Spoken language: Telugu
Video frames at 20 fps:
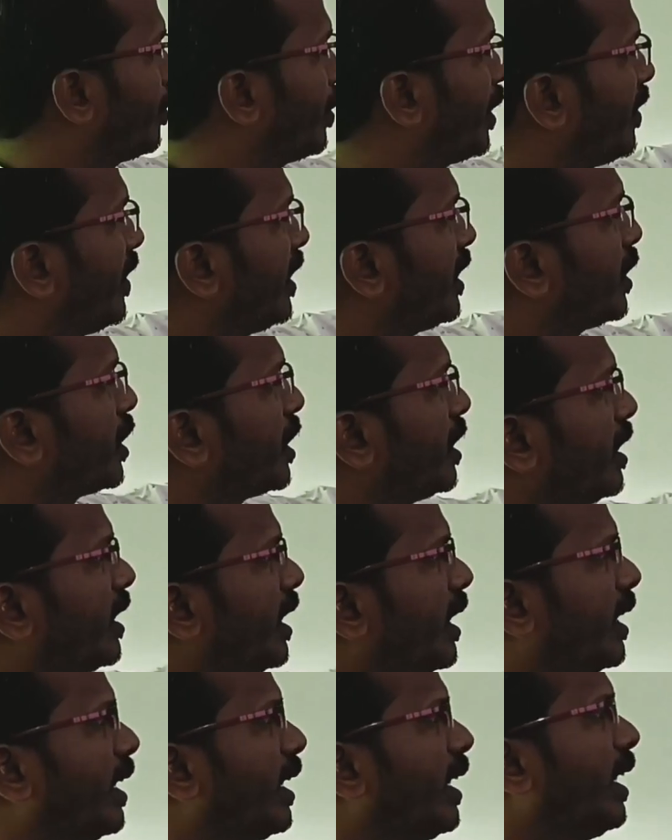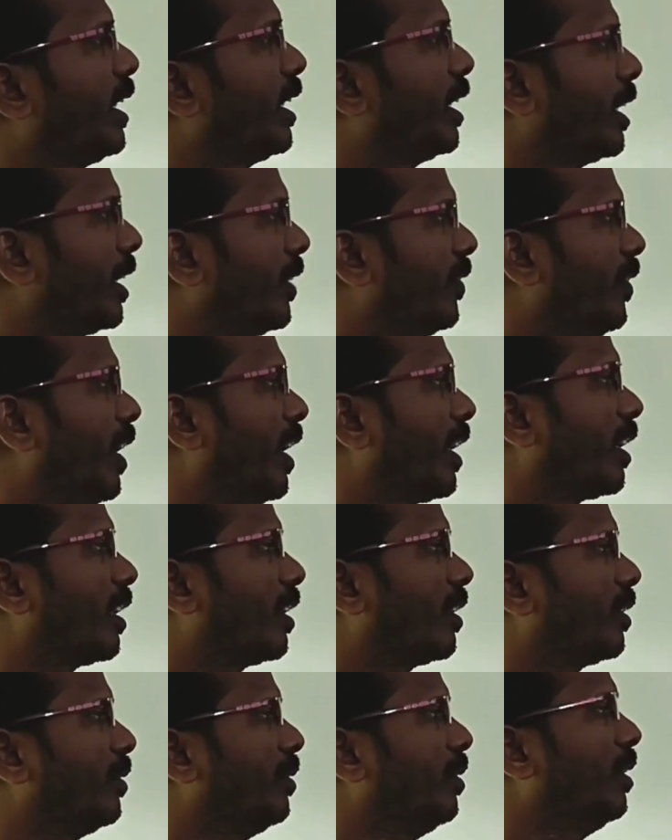ప్రివెన్షన్స్ అంటే
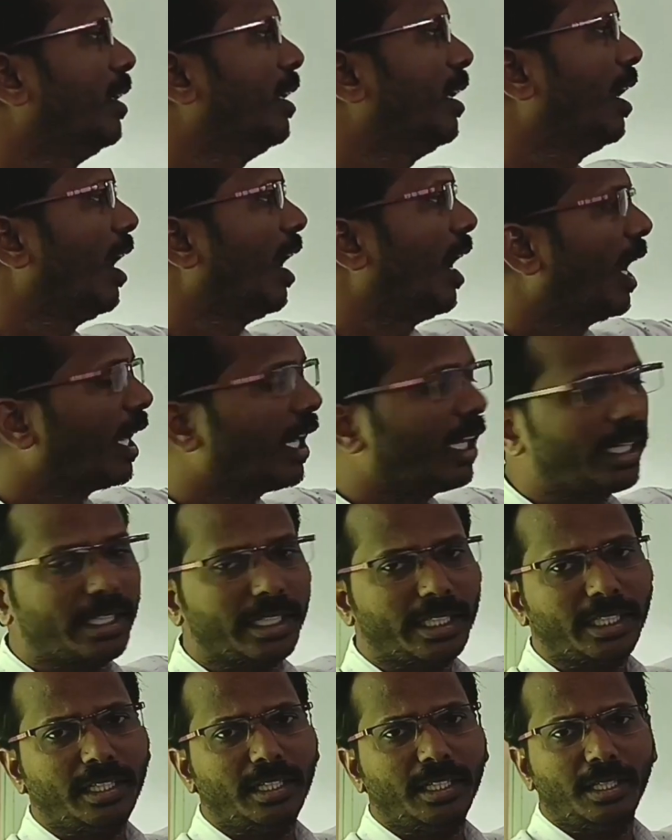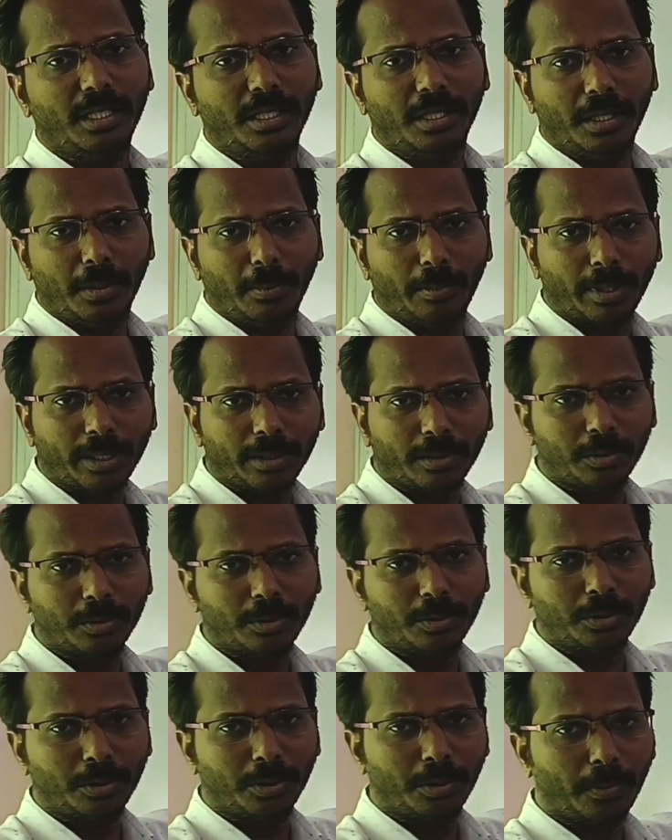నివారణను అలాగే మనకు
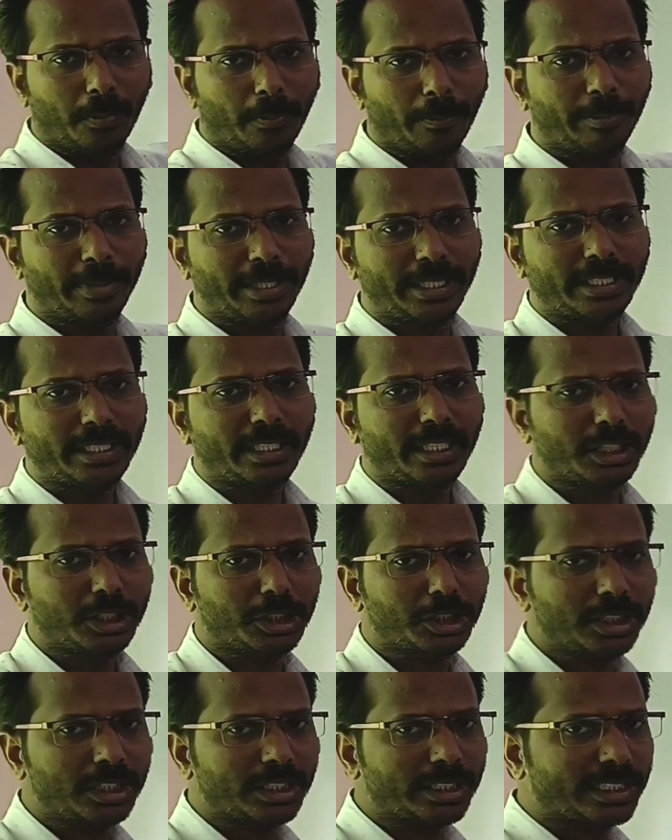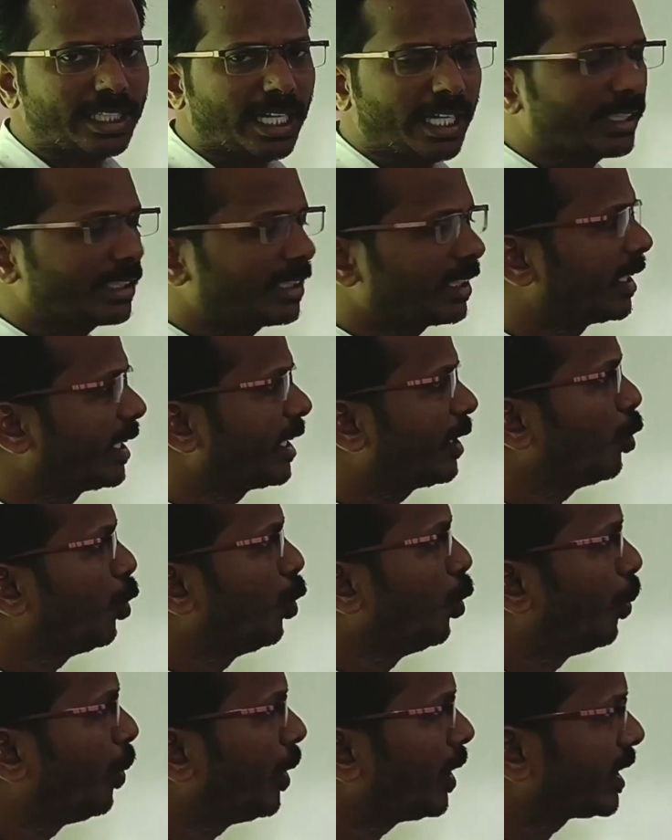మిటిగేషన్ స్ట్రాటజీ అంటే
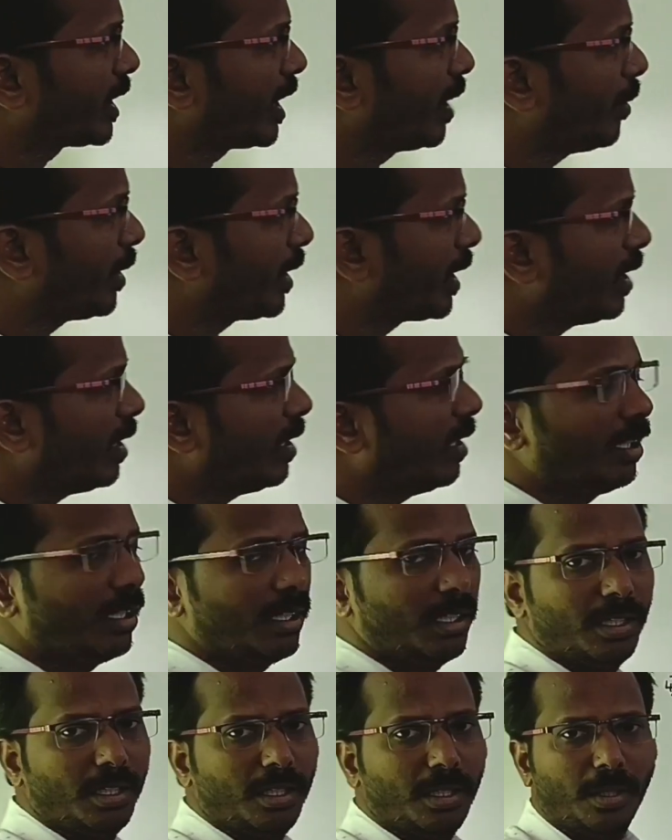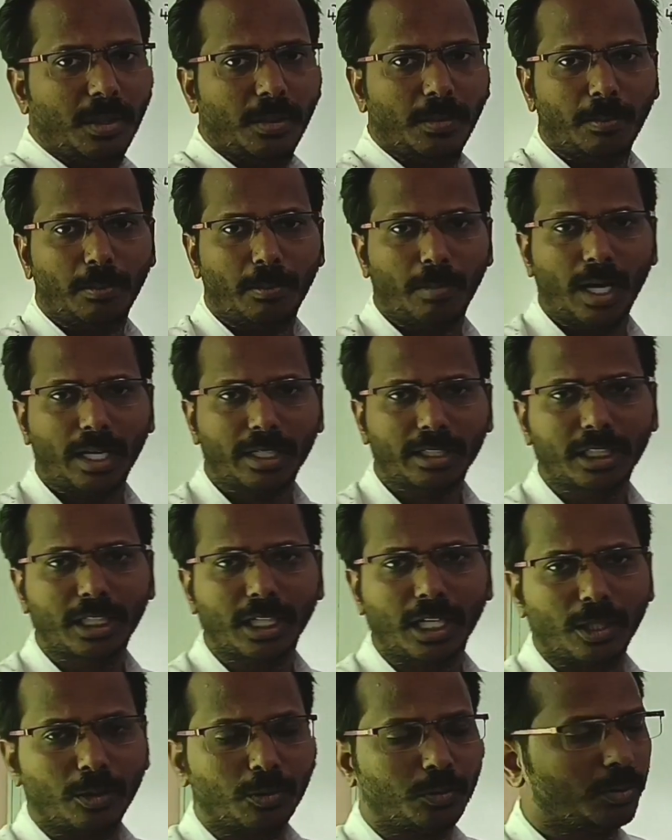ఉపశమన
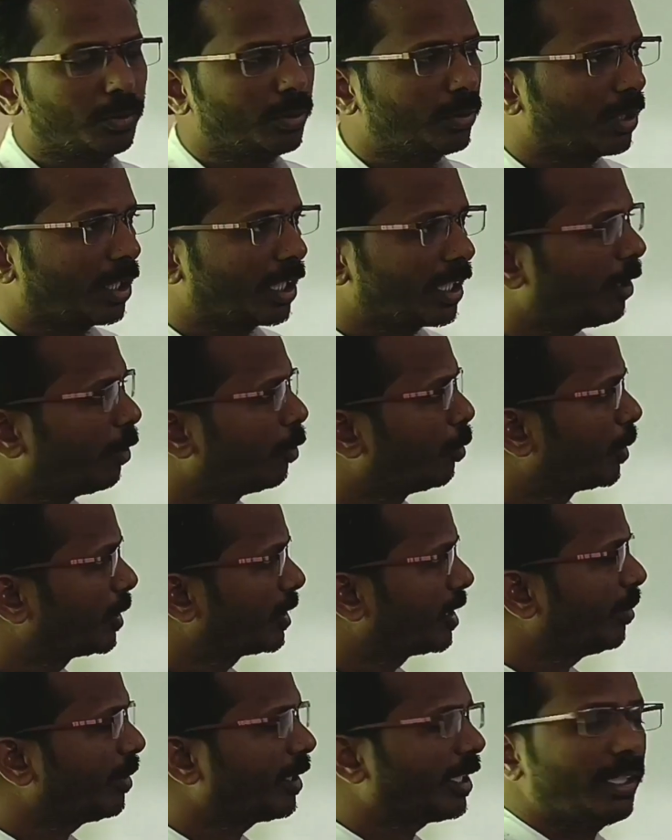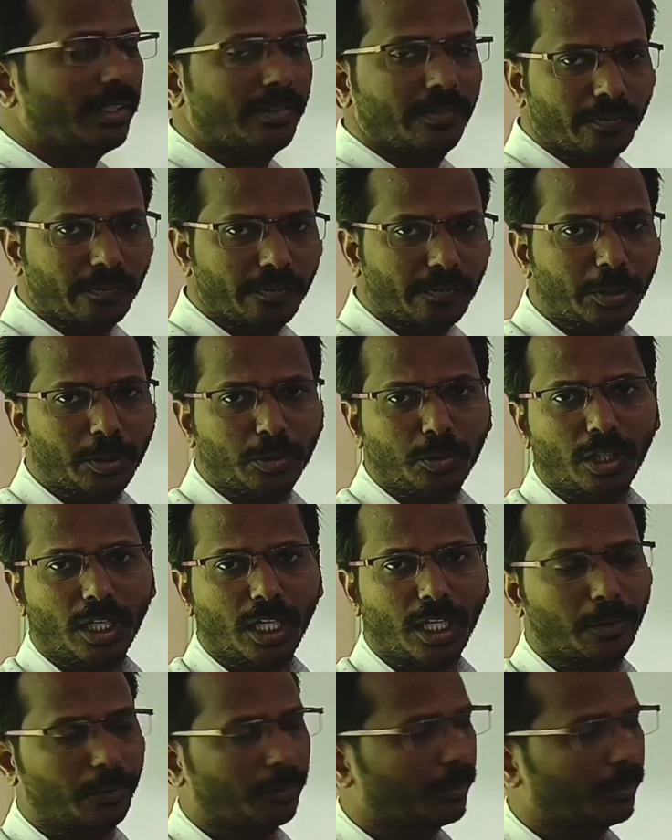మార్గాలు లేదా ఉపశమన వ్యూహాలు